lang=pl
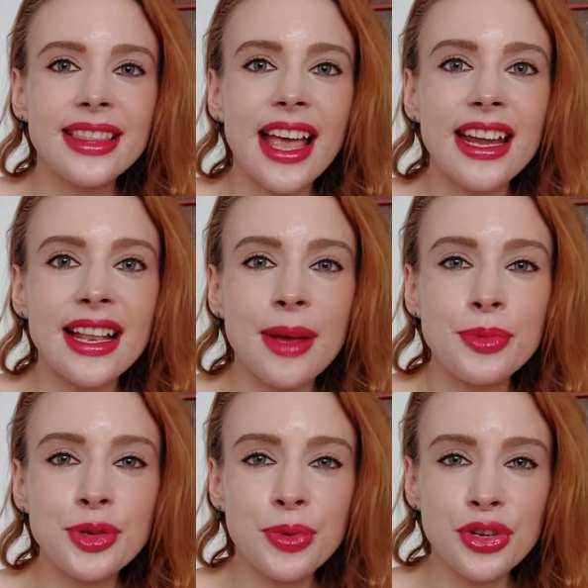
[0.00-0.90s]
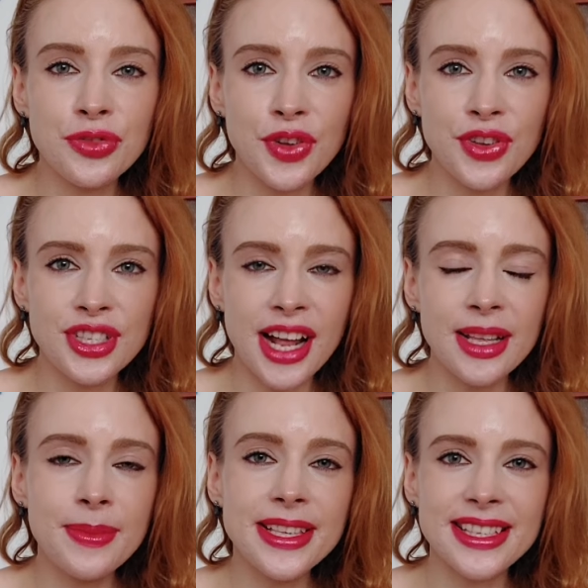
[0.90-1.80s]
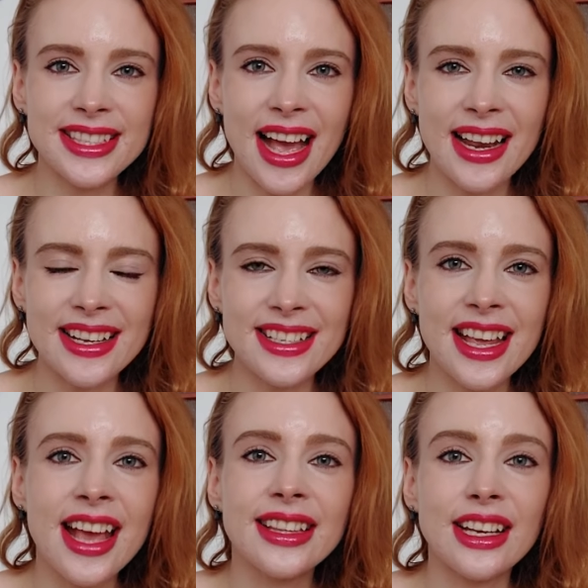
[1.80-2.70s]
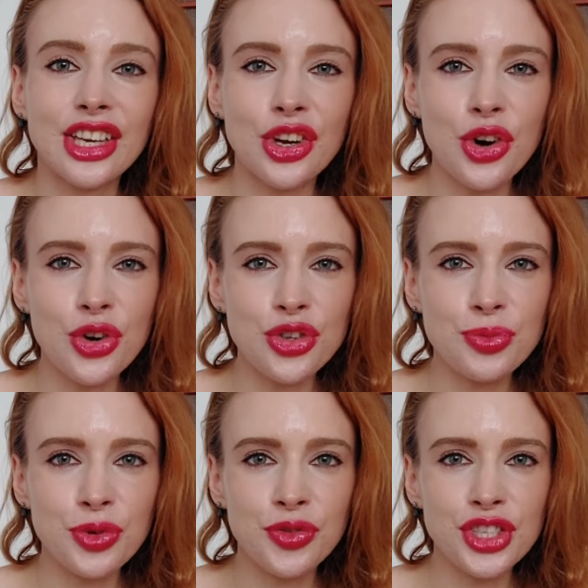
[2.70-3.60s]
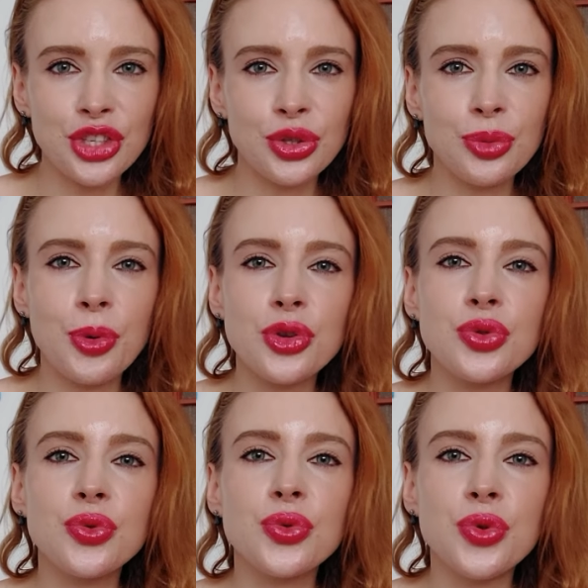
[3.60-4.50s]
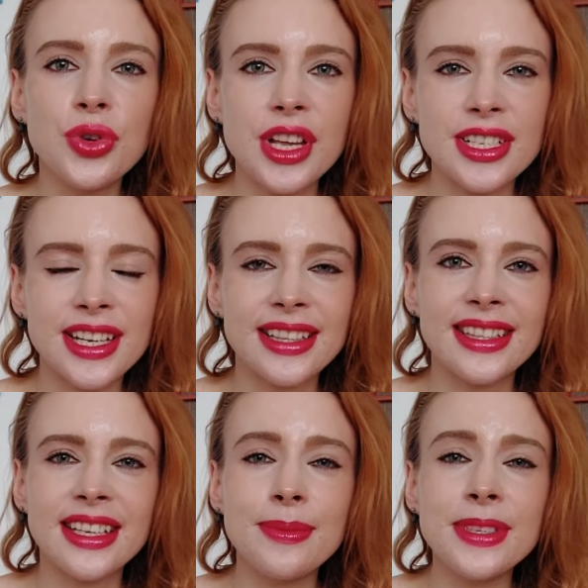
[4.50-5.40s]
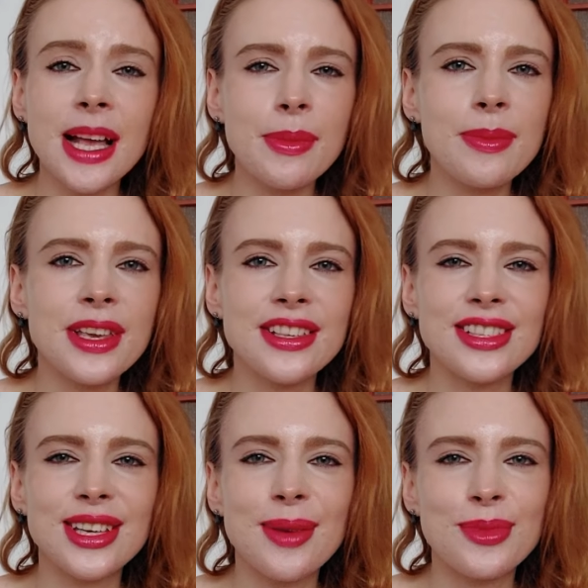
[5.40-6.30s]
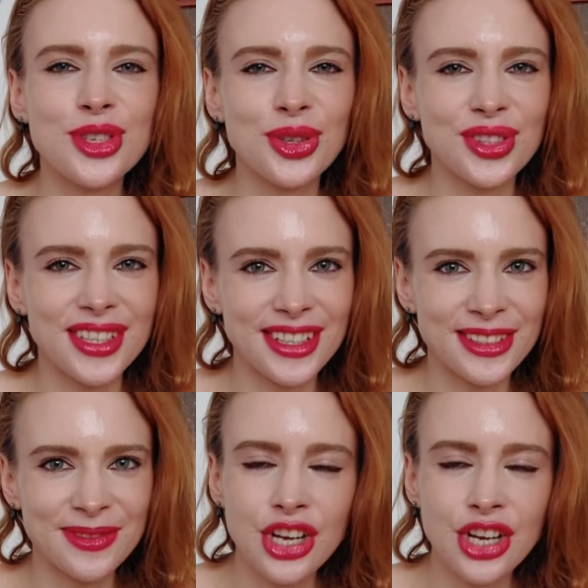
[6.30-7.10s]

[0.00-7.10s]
Najlepszym rozwiązaniem jest znaleźć takiego rozmówcę, który posługuje się tym samym językiem co ty.